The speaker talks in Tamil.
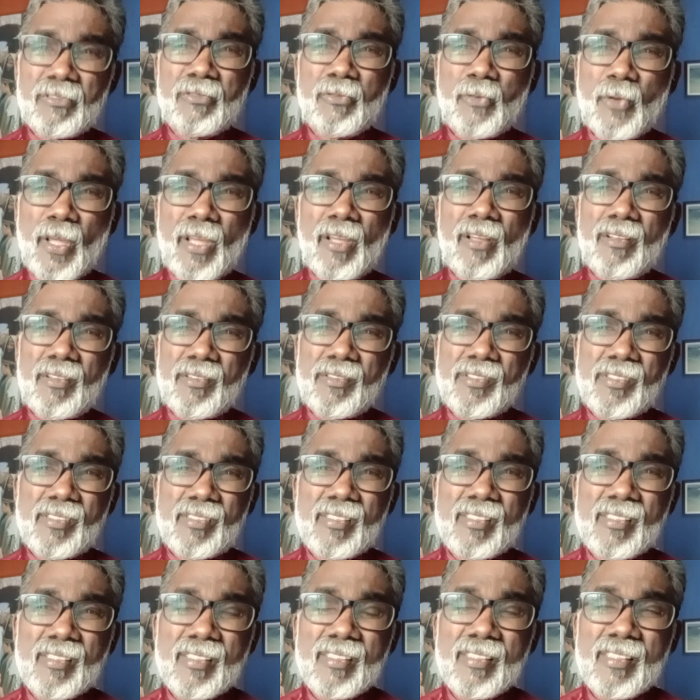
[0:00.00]
வேஸ்
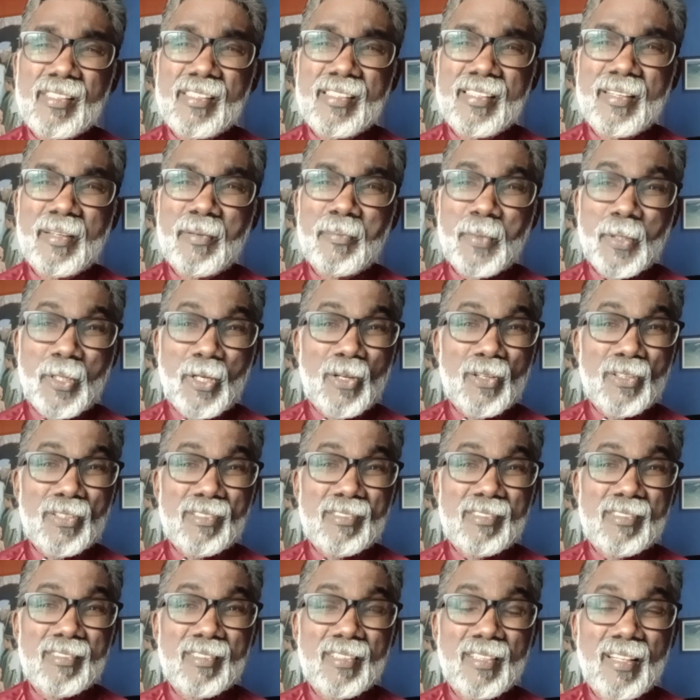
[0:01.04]

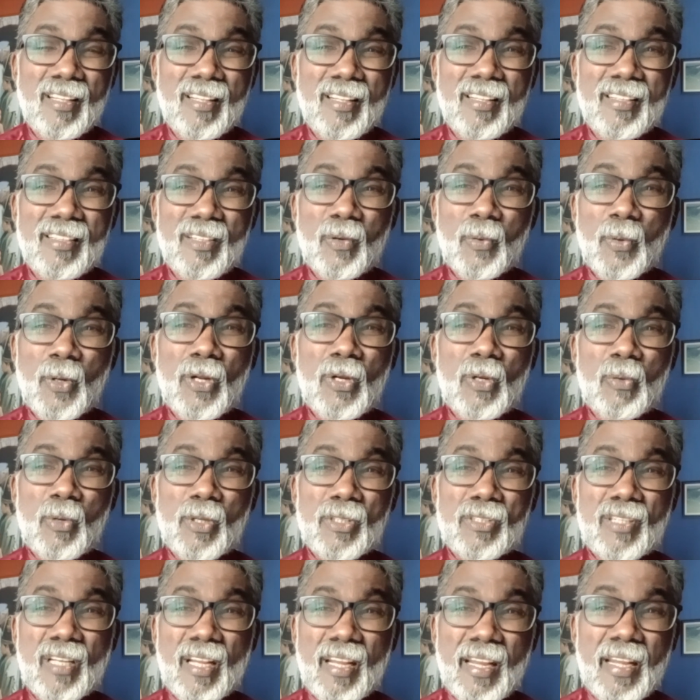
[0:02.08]
பிகாஸ் த வேர்ல்ட்
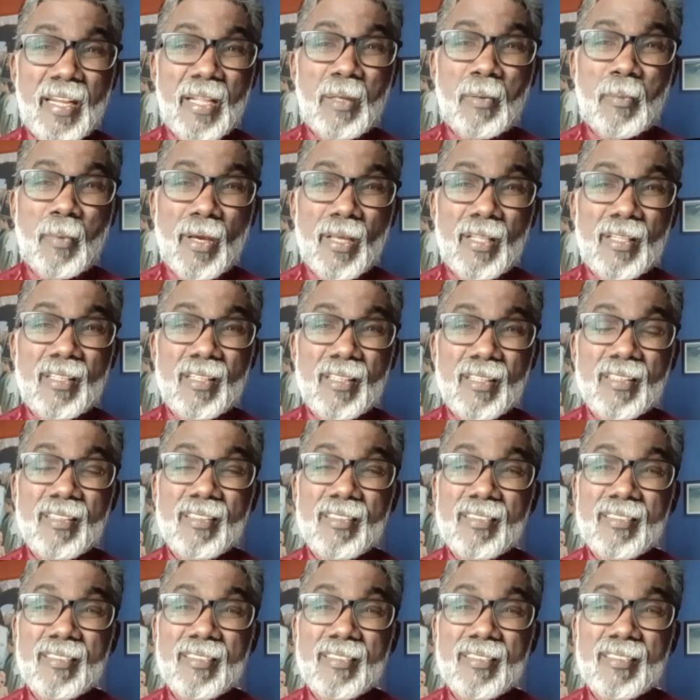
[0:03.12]
வாஸ் லீடிங் பை த